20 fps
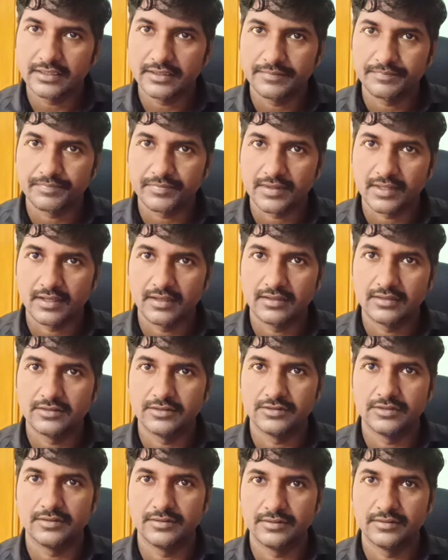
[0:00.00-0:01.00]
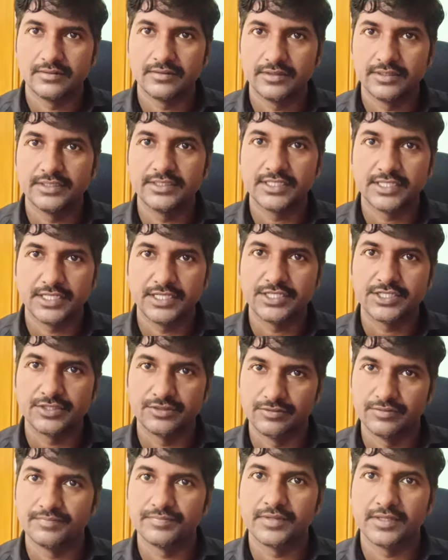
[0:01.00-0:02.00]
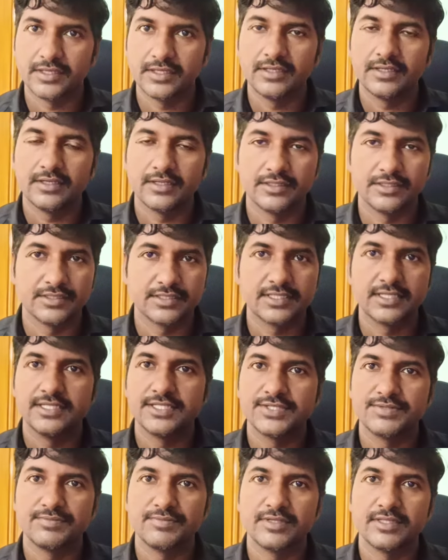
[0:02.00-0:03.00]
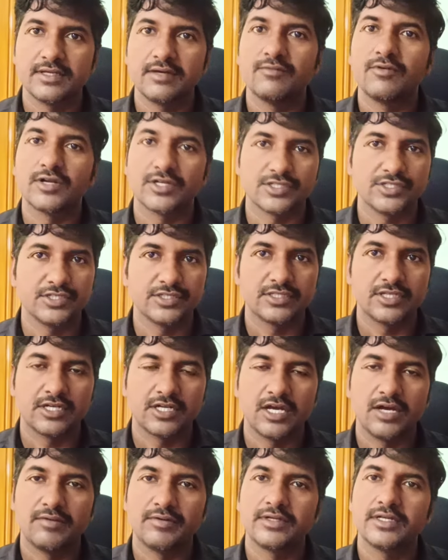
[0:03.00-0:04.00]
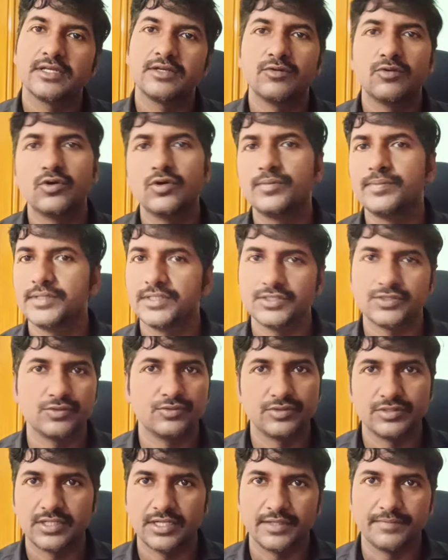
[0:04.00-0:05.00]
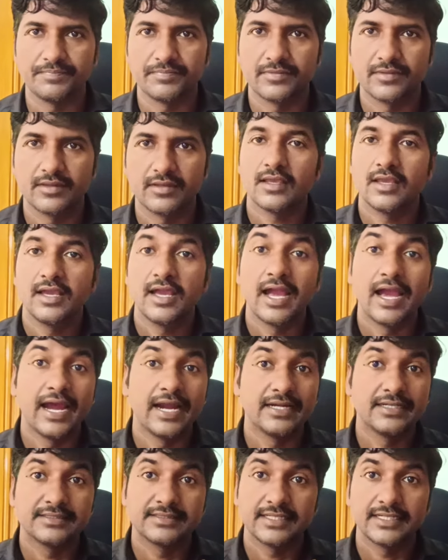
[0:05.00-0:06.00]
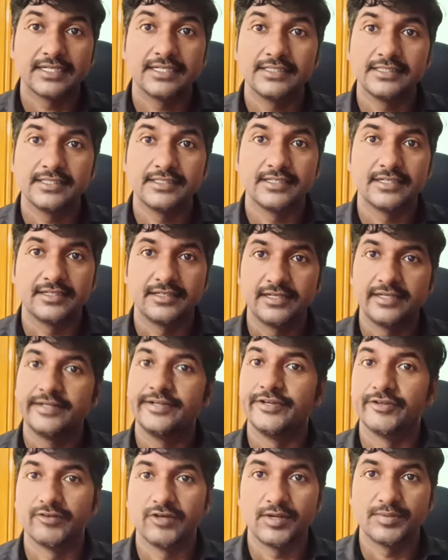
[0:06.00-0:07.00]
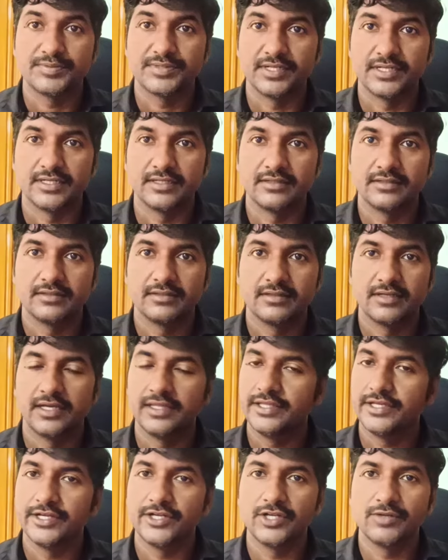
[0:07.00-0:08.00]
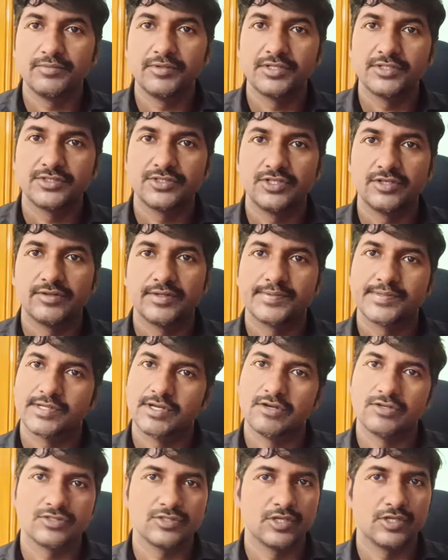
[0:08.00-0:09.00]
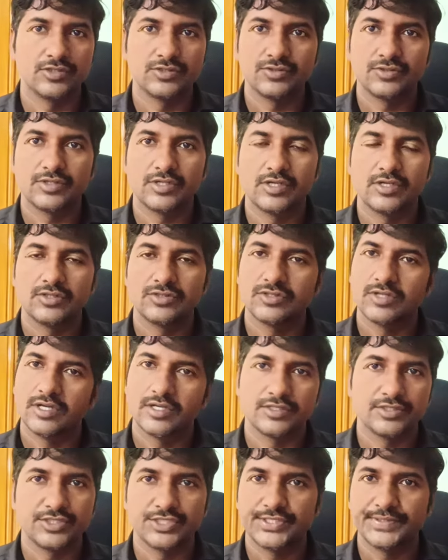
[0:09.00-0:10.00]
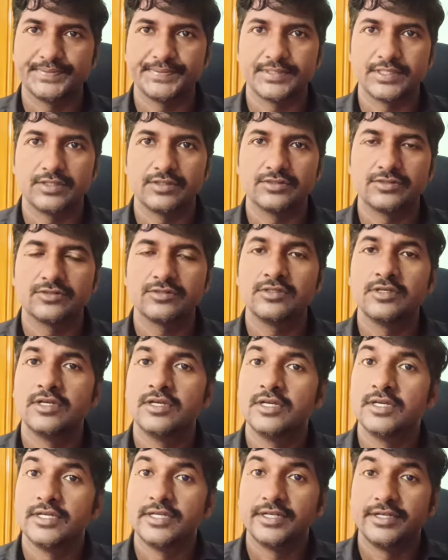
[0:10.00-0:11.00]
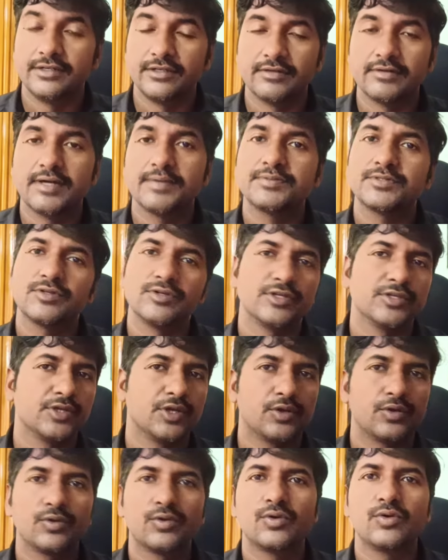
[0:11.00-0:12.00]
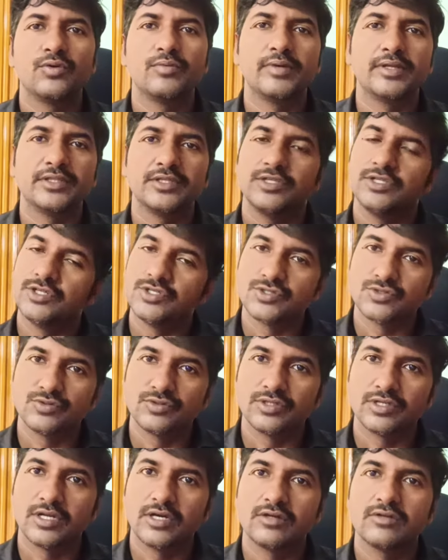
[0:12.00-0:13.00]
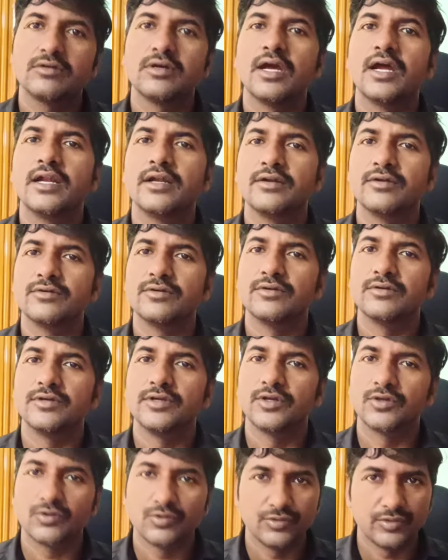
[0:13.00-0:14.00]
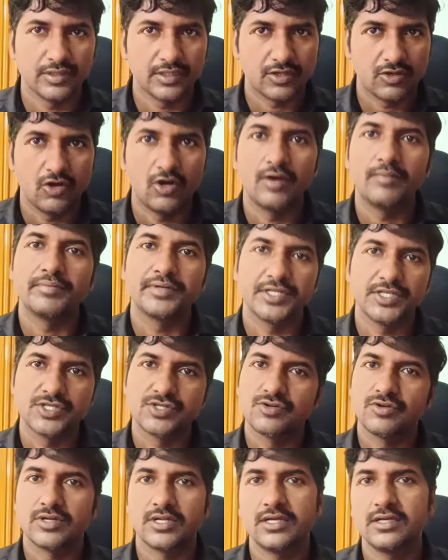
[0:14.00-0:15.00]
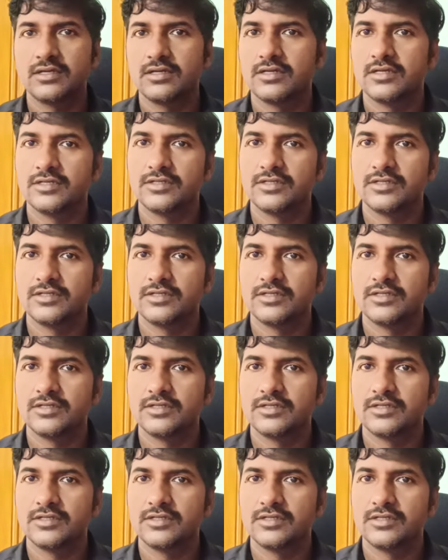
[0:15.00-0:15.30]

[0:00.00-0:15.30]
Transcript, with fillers: ఈ డిజిగ్నేషను ఈ స్కిల్స్ మీద వర్క్ చేస్తారు కాబట్టి ఓపెనింగ్స్ ఉంటున్నాయి అండ్ సెకండ్ ఏంటంటే డెవాప్స్ అండి అది ఏడబ్ల్యూఎస్ డెవాప్స్ కావచ్చు అజూర్ కావచ్చు ఆర్జీసీబీ కావచ్చు డెవాప్స్ కూడా ఎక్కువ మంది నేర్చుకుంటున్నారు అండ్ ఎక్కువ కాంపిటీషన్ ఉన్న